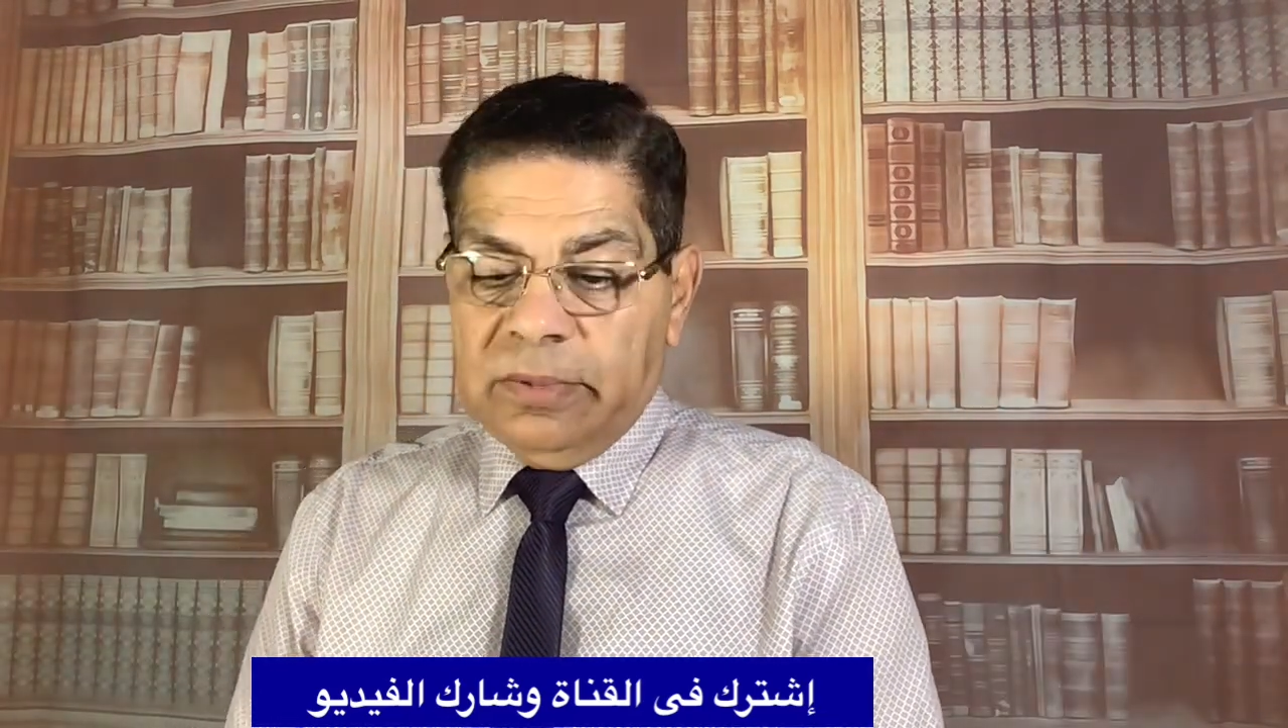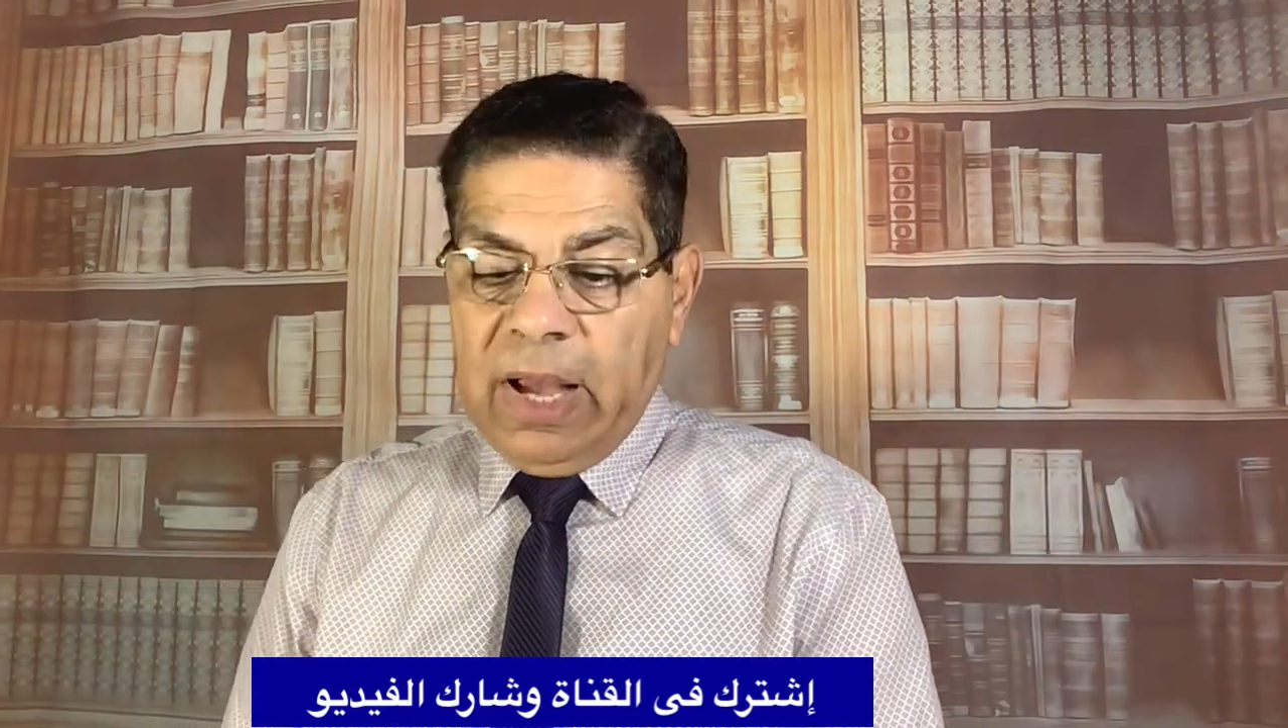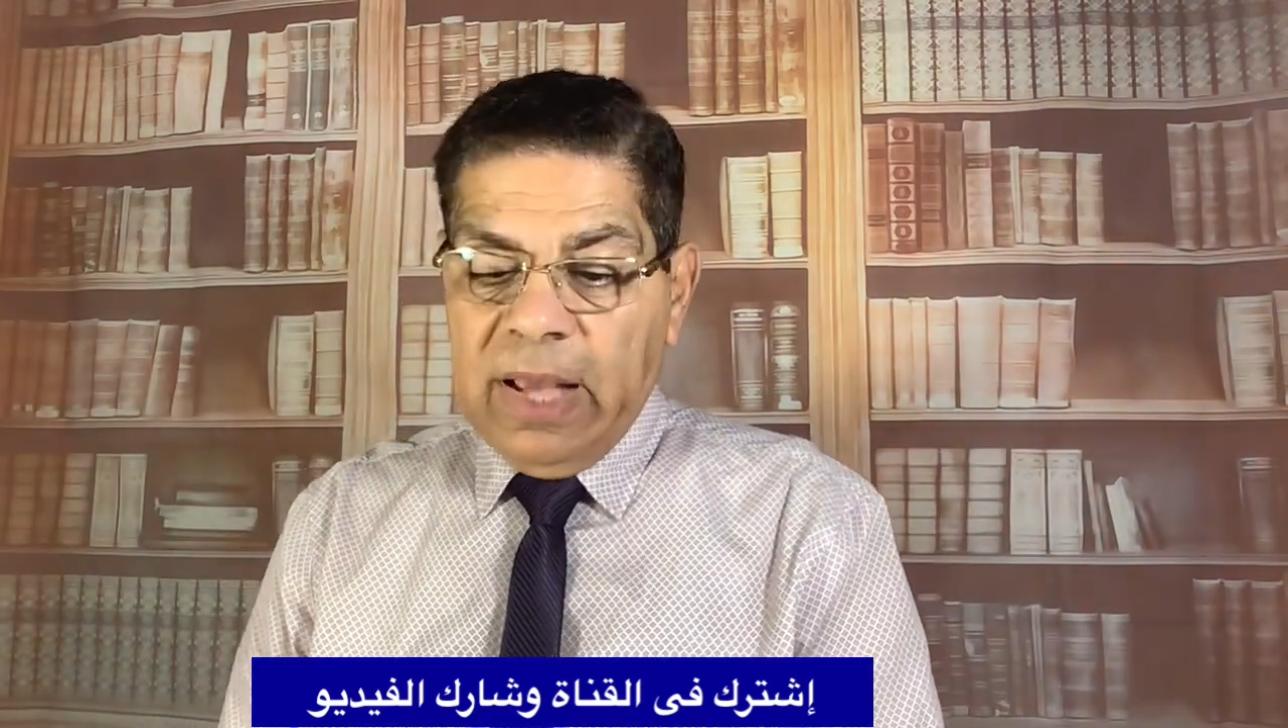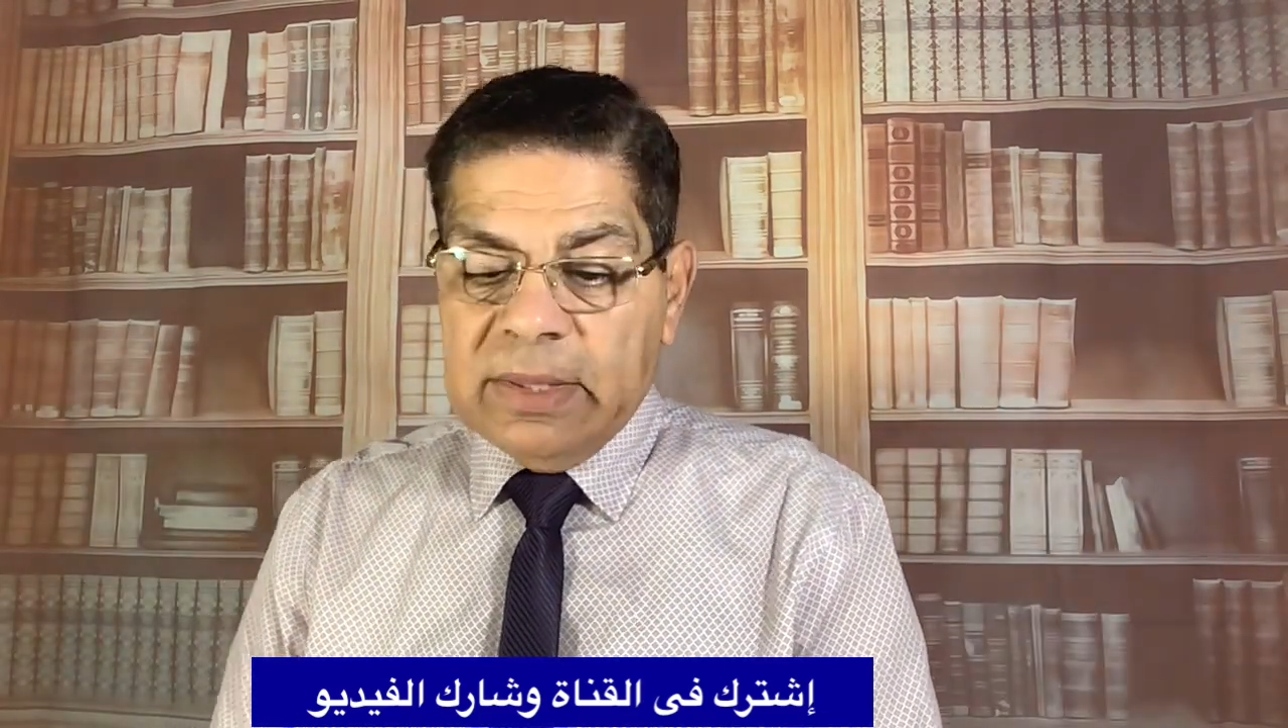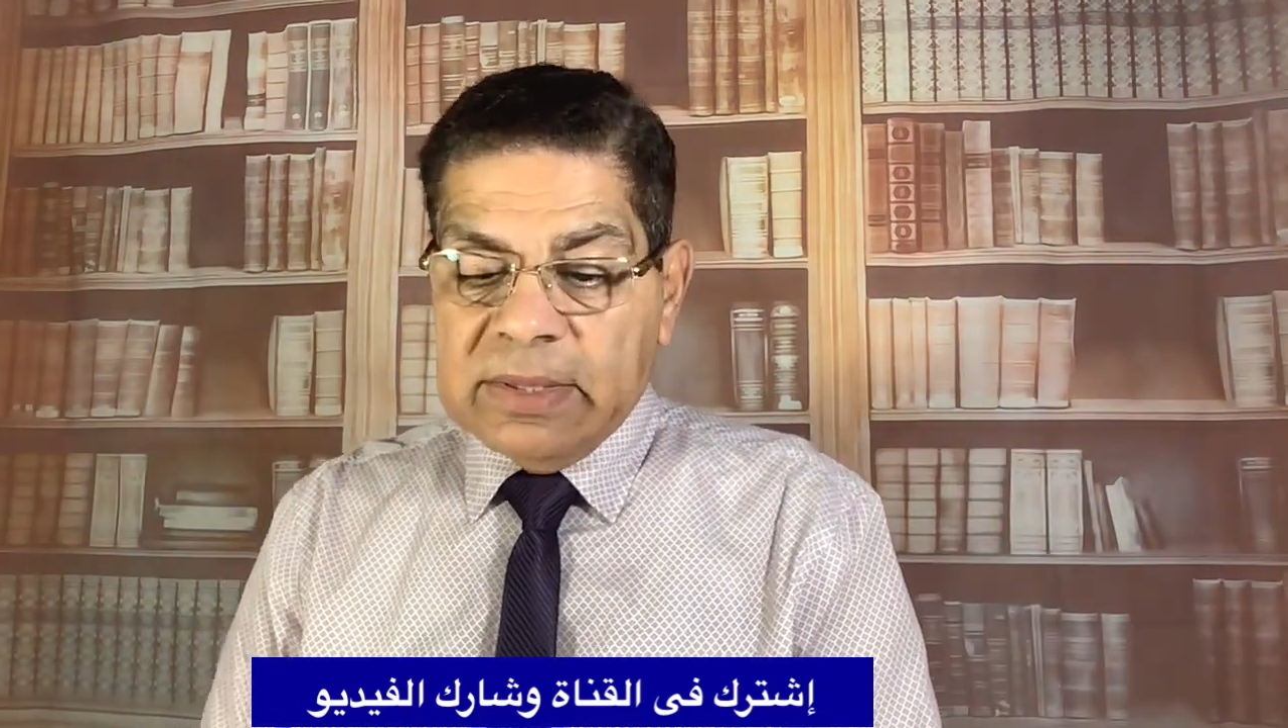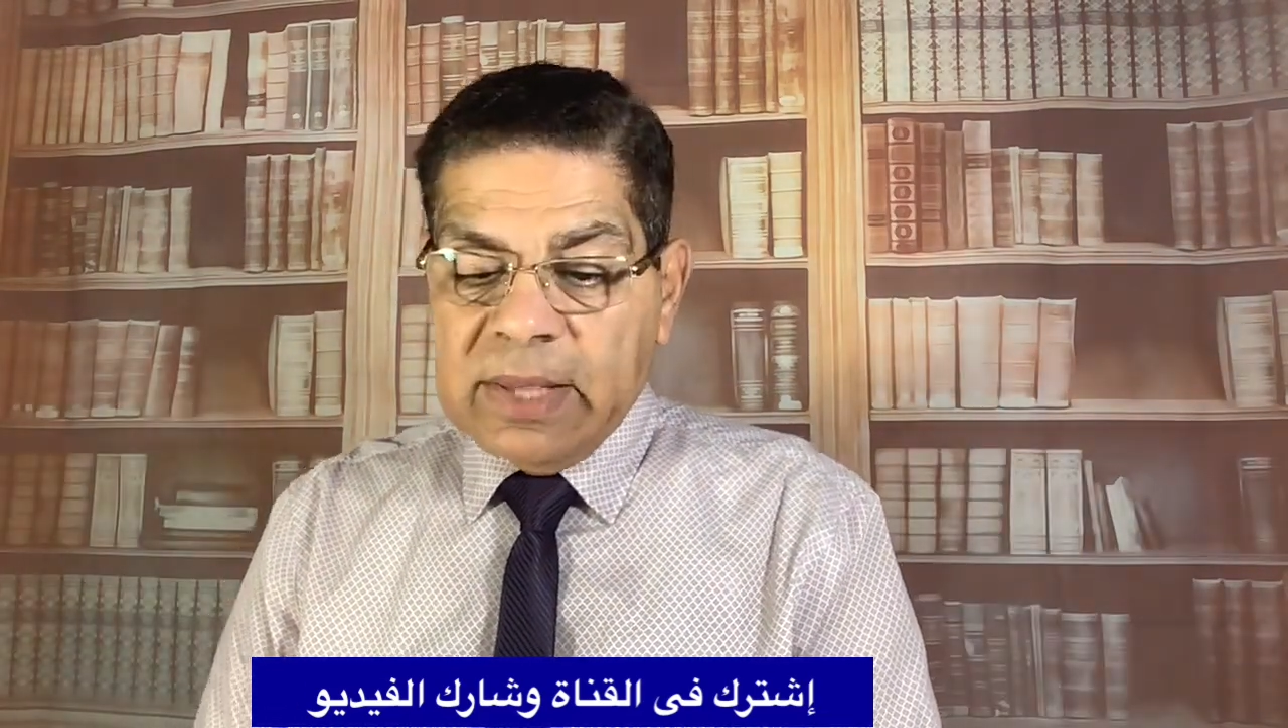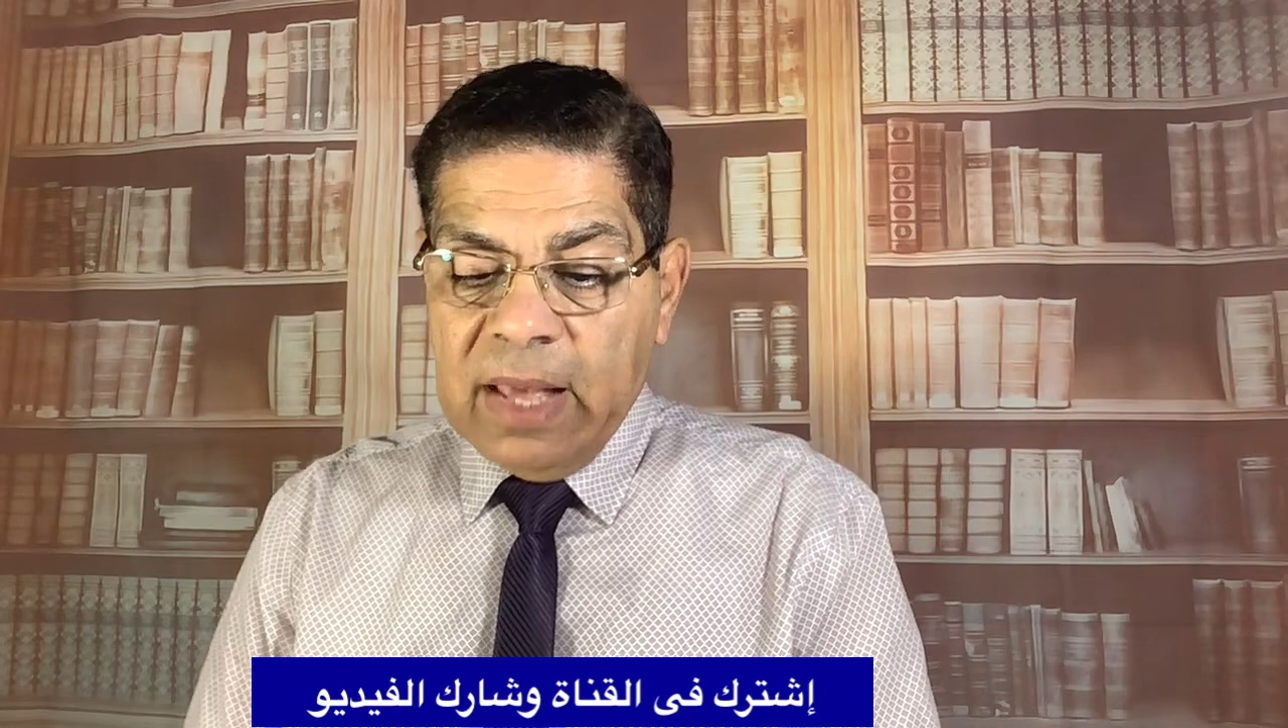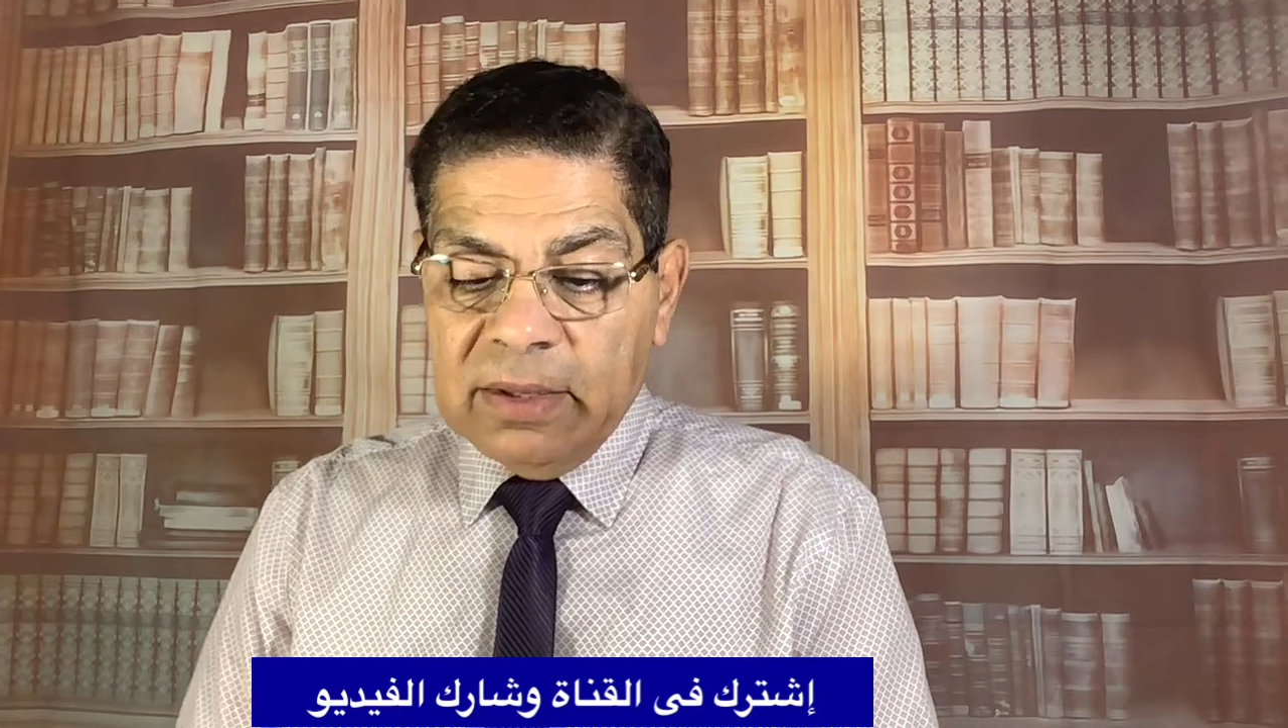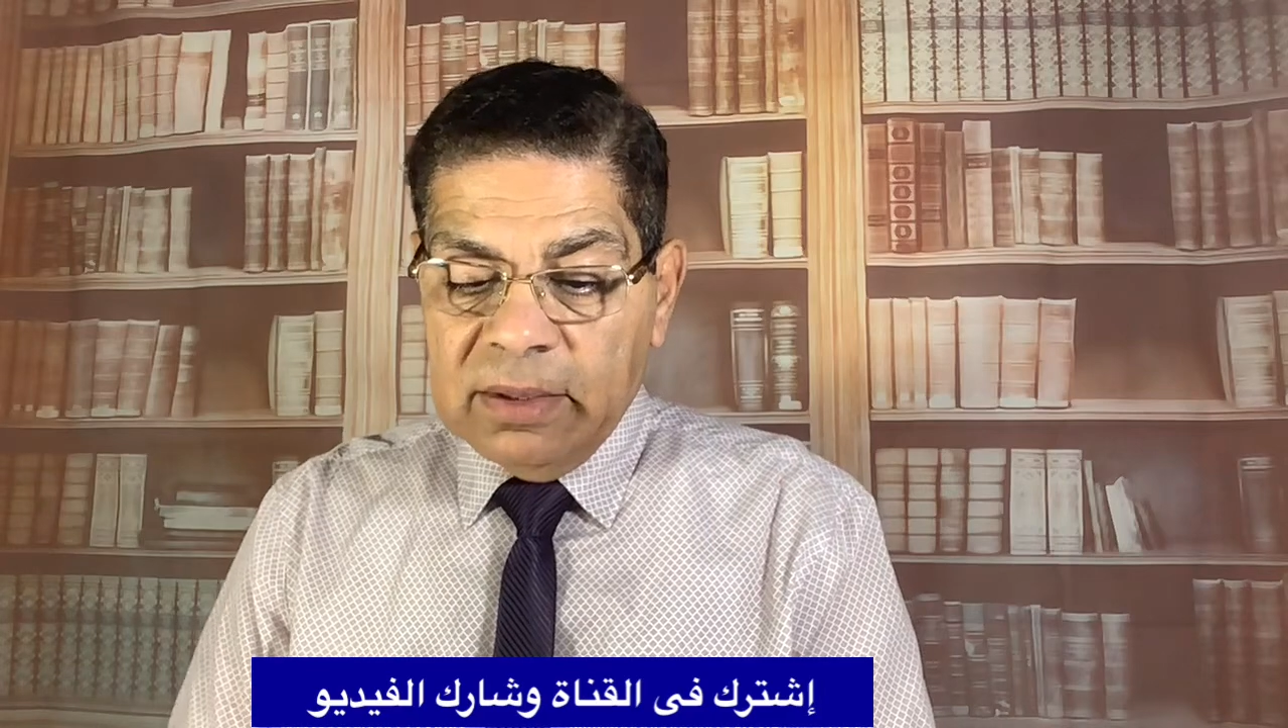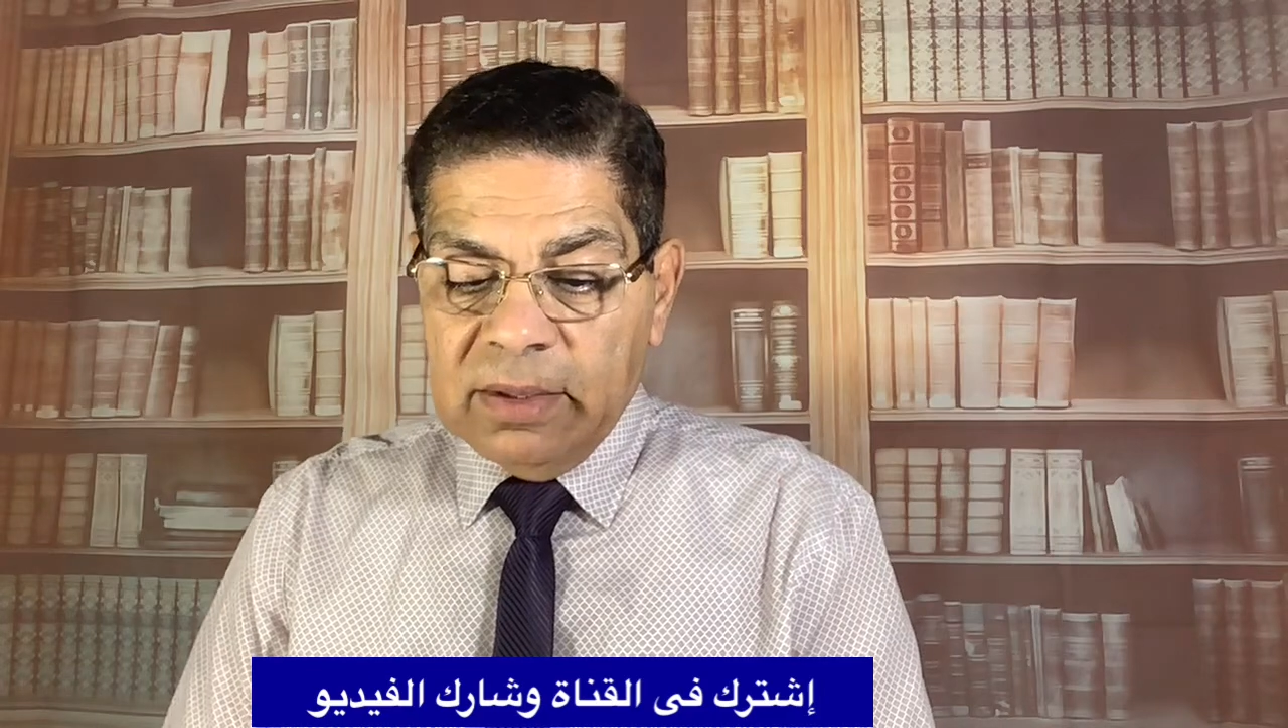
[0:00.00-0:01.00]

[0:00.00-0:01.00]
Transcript: حادثه